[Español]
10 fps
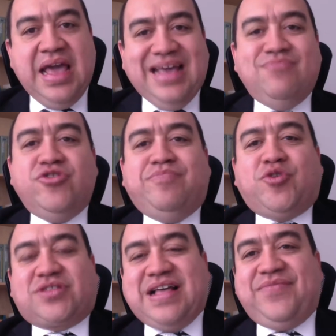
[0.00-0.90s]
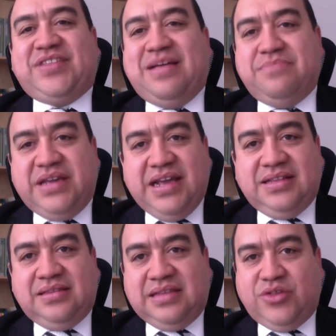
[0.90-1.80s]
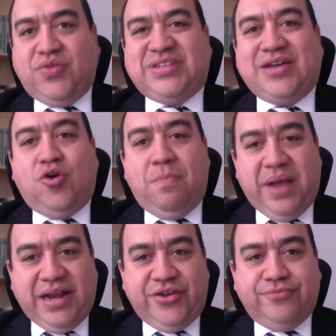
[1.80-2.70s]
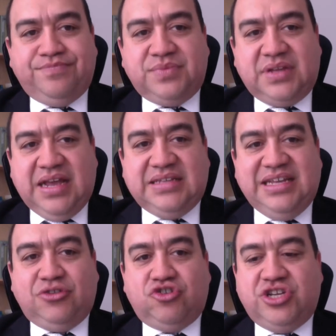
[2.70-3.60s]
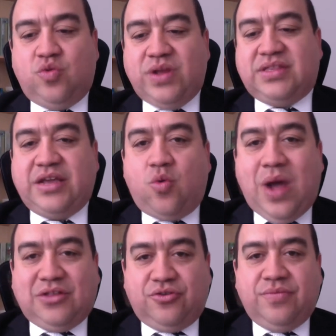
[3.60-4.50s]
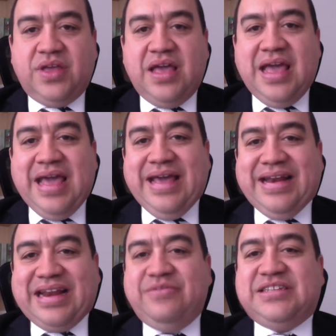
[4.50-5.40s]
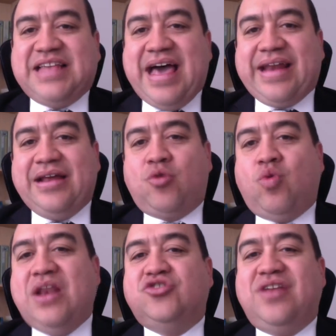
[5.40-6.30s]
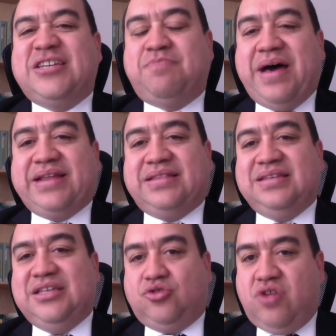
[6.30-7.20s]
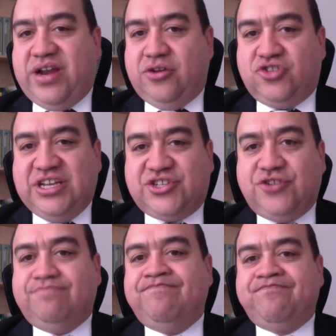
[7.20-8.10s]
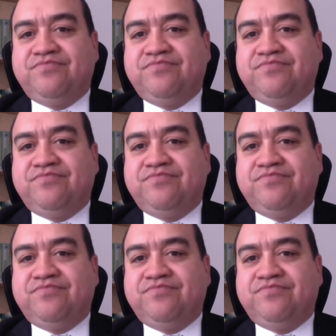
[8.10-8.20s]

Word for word: Es muy importante también, teniendo ese convenio, el 154, revisar cuáles son las partes de toda negociación